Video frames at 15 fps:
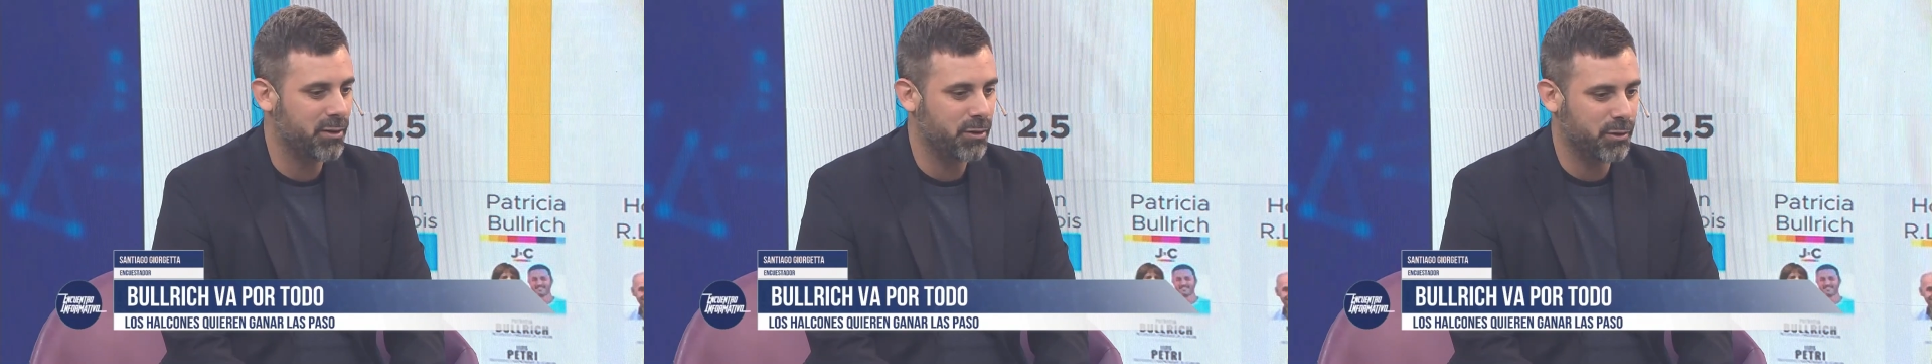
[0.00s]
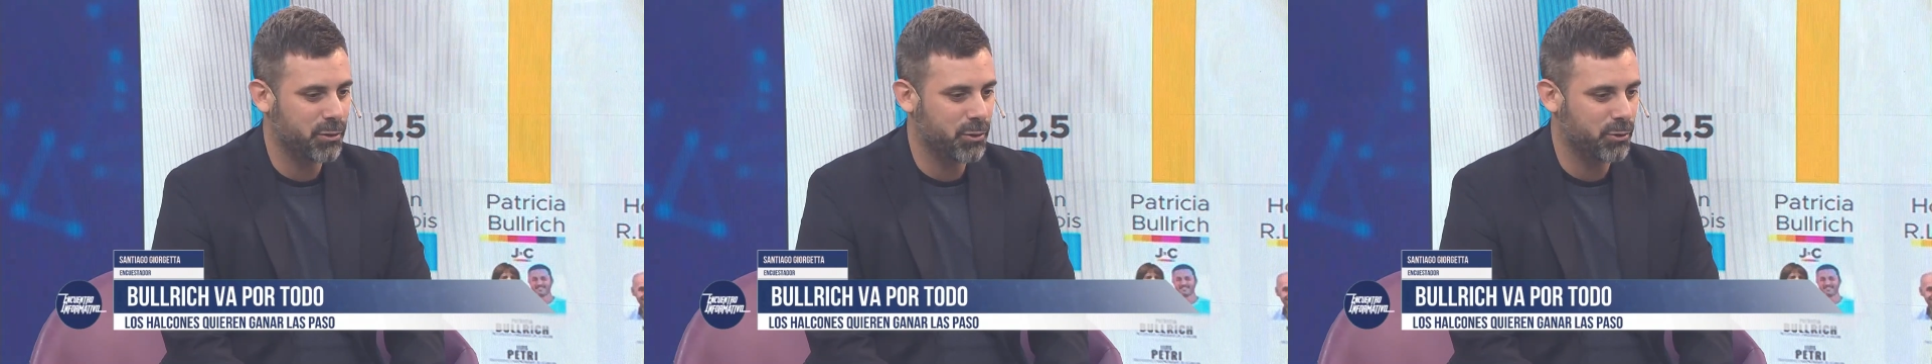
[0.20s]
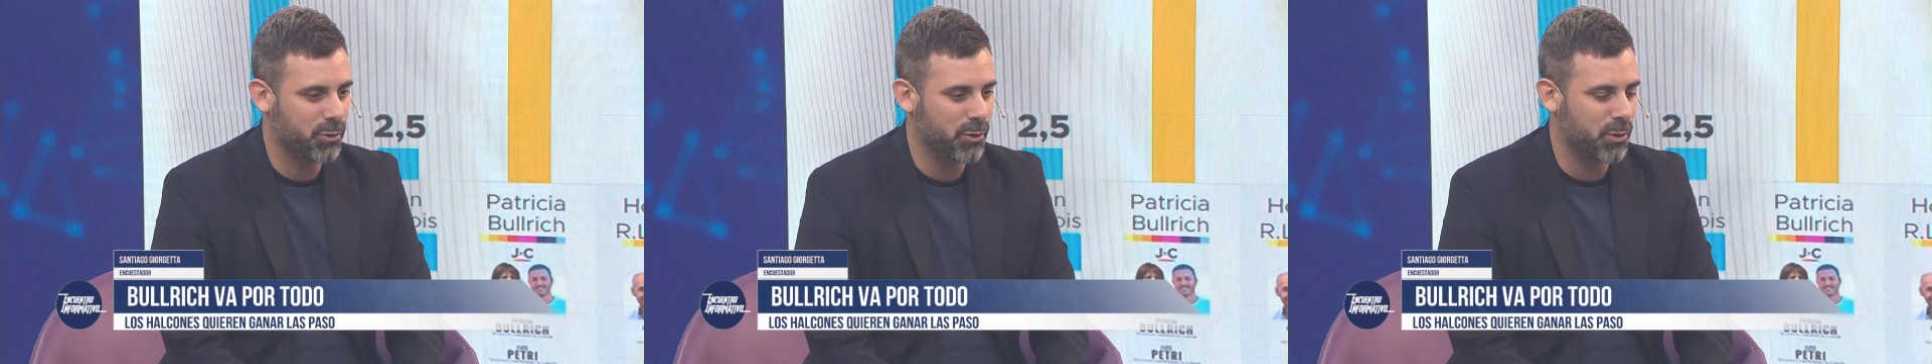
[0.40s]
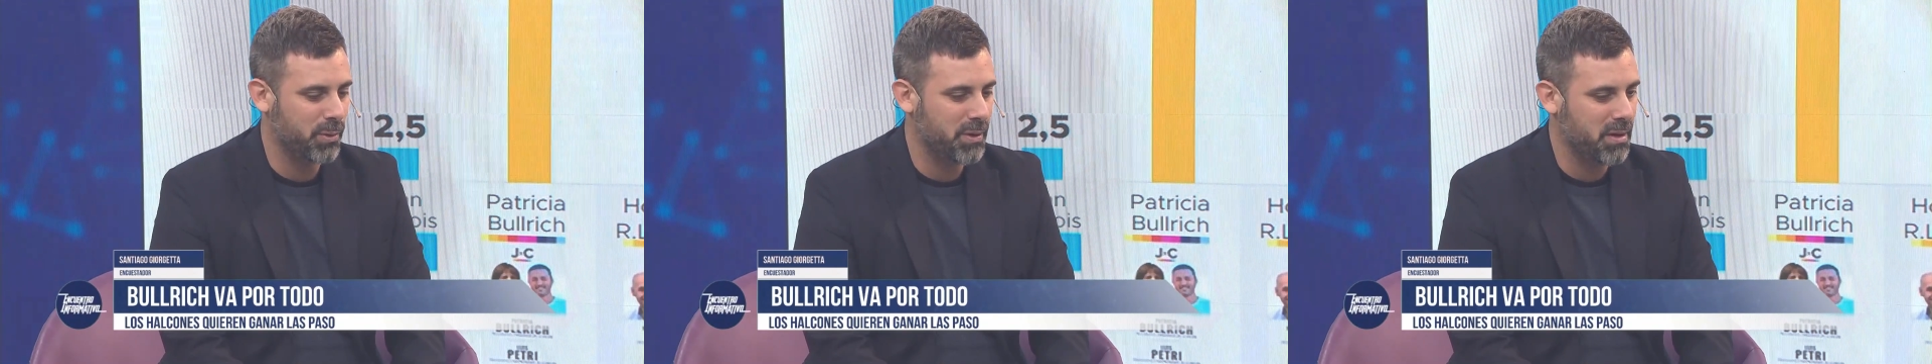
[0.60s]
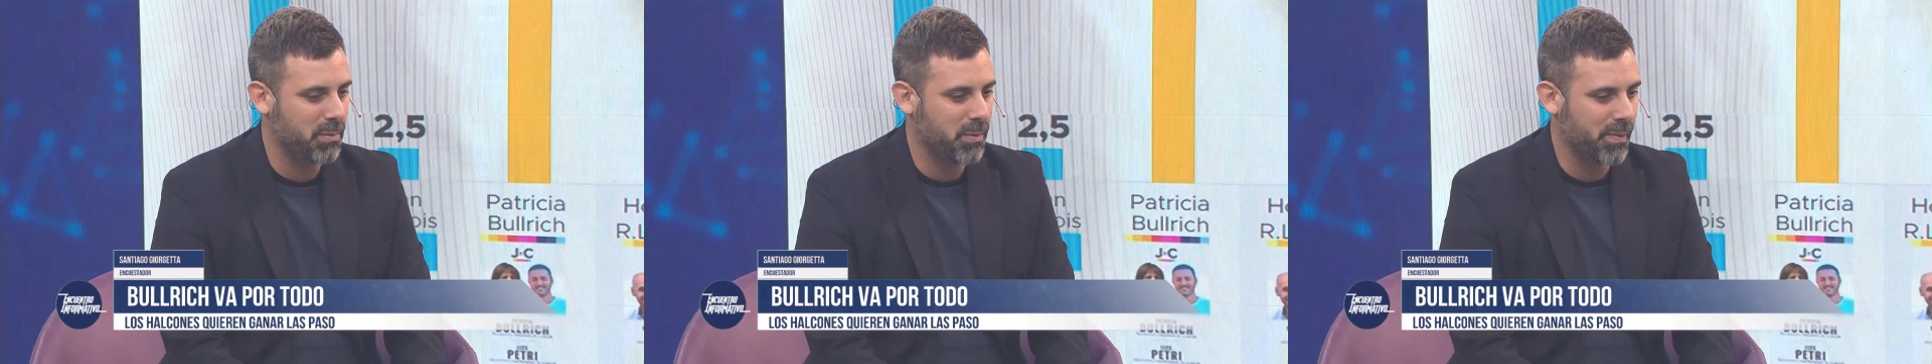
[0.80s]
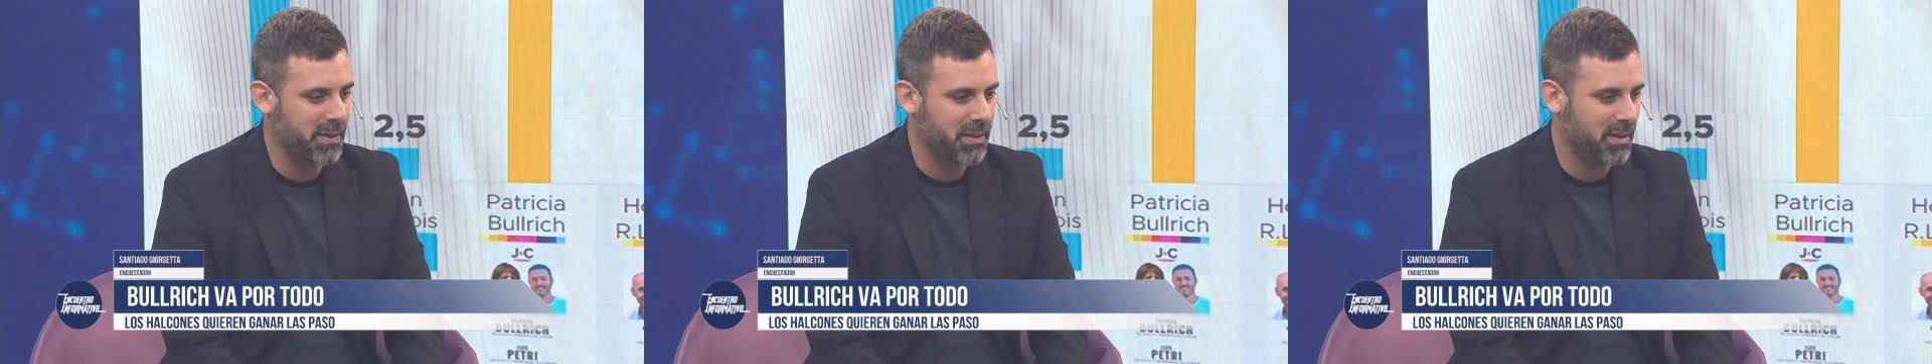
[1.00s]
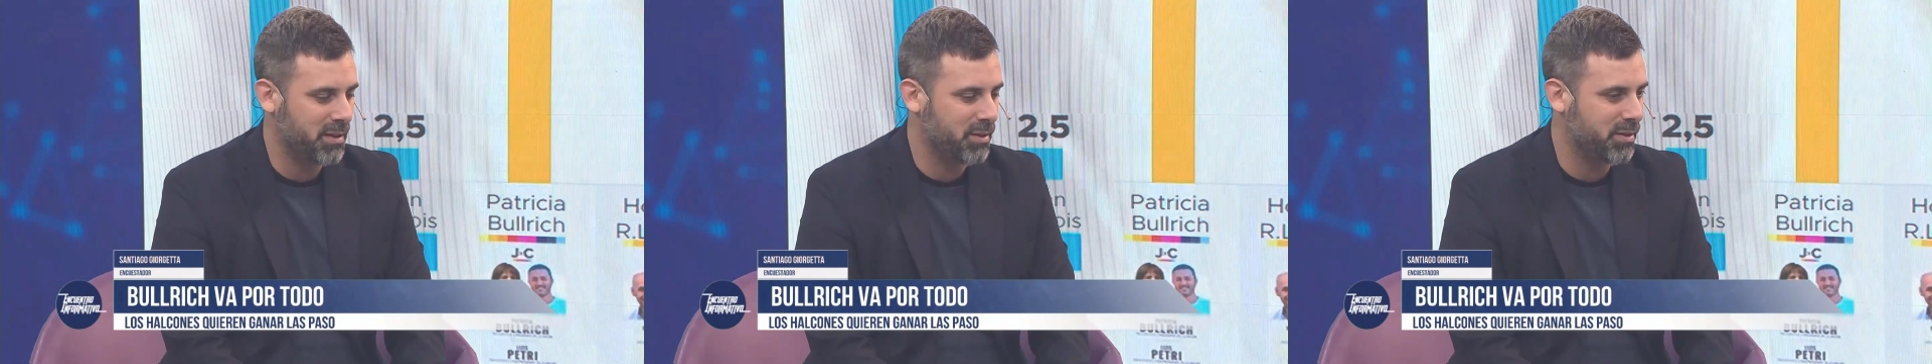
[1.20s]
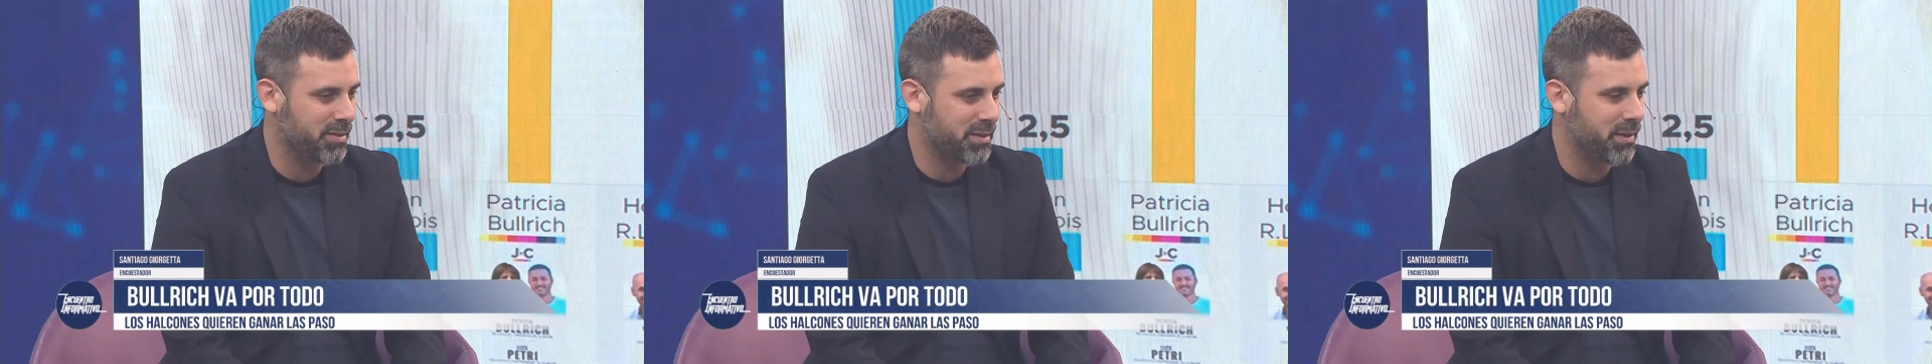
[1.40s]
digo, esto nosotros lo veníamos
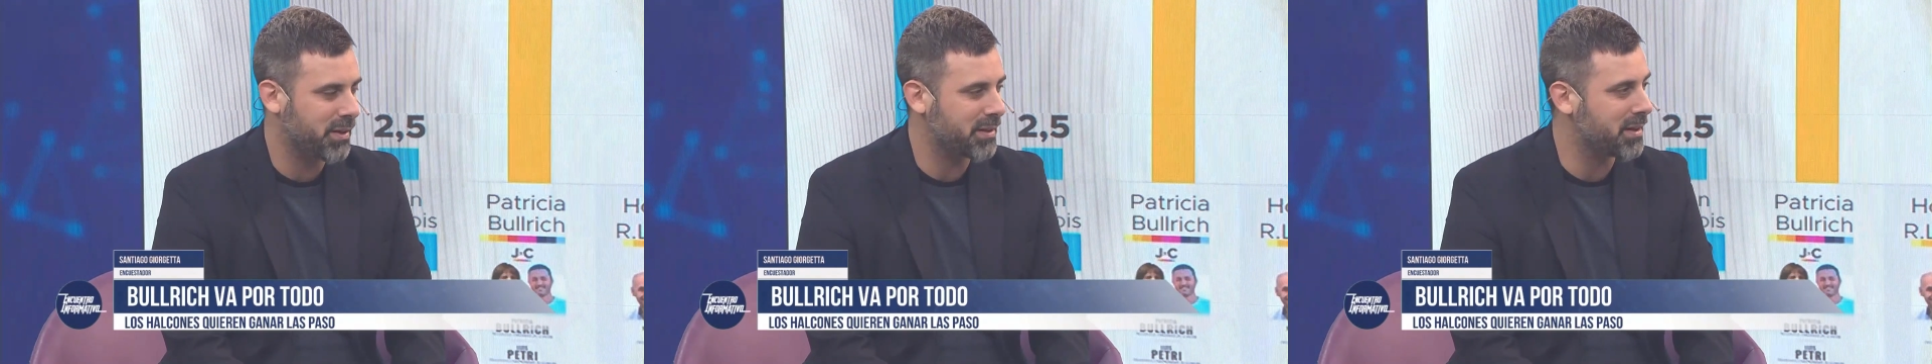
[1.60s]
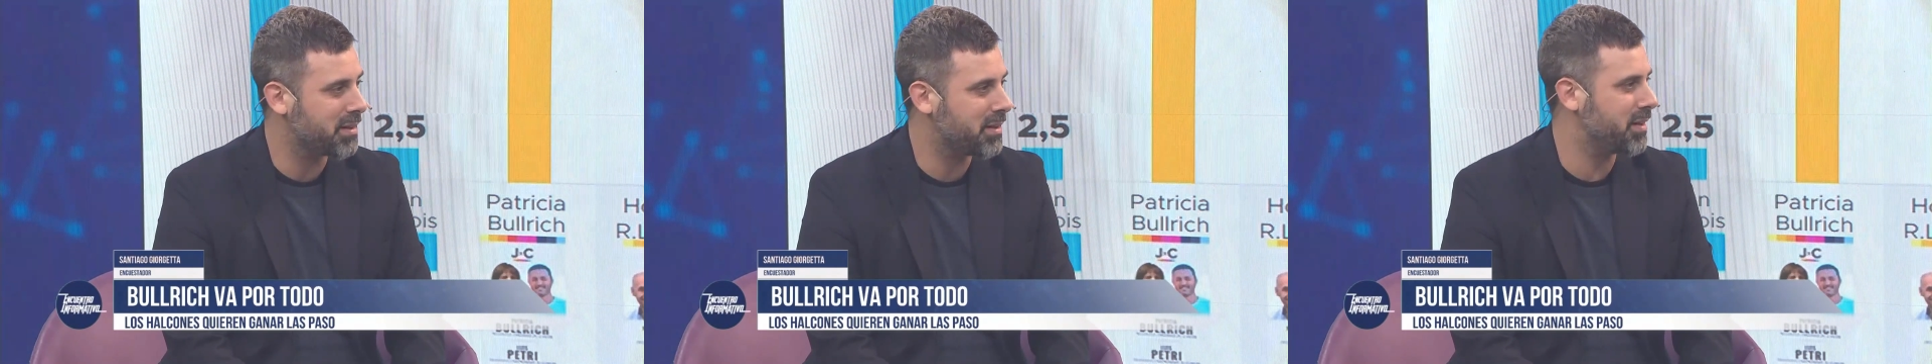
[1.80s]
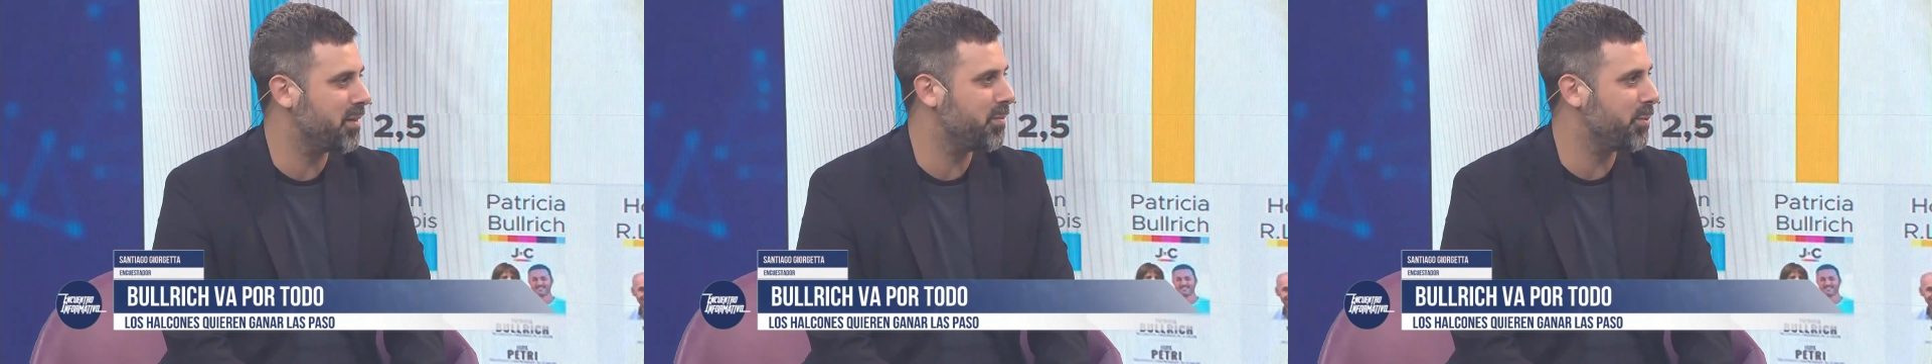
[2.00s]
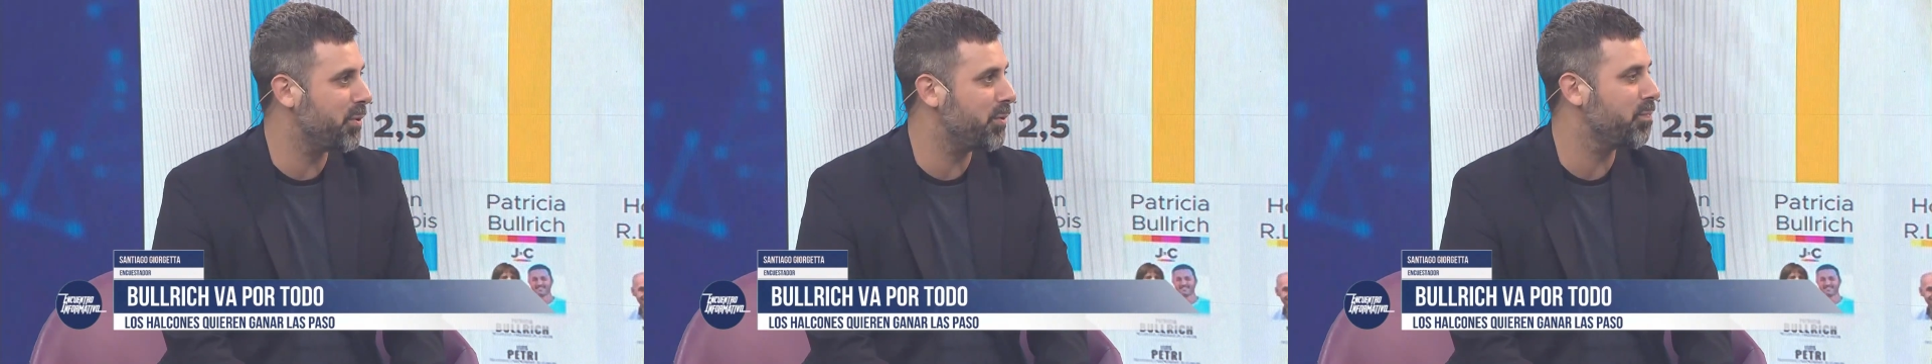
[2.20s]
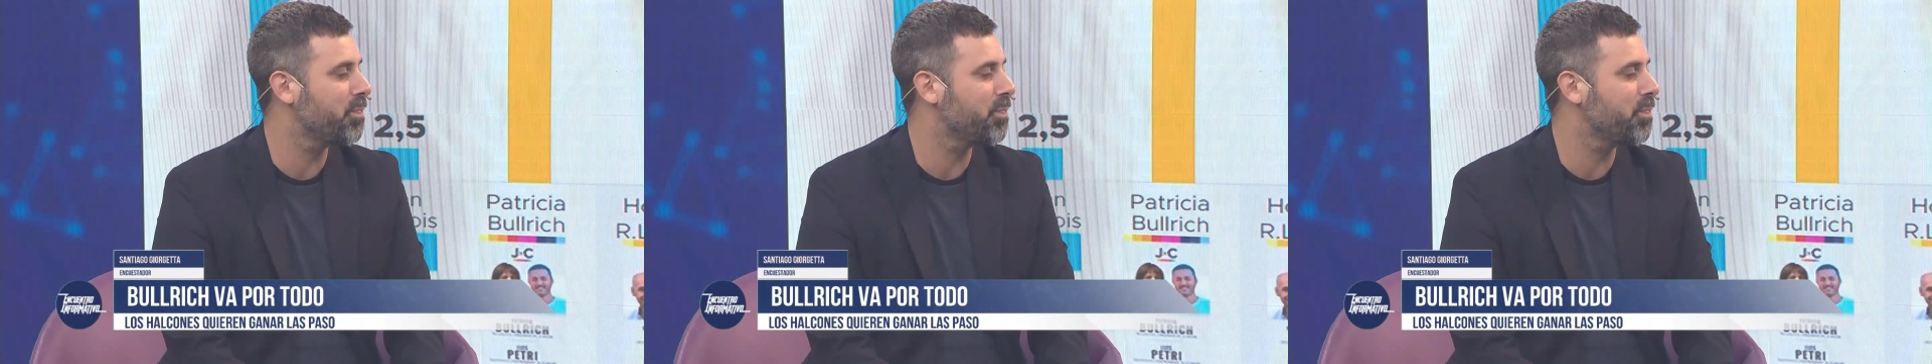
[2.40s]
manteniendo hacía bastante tiempo.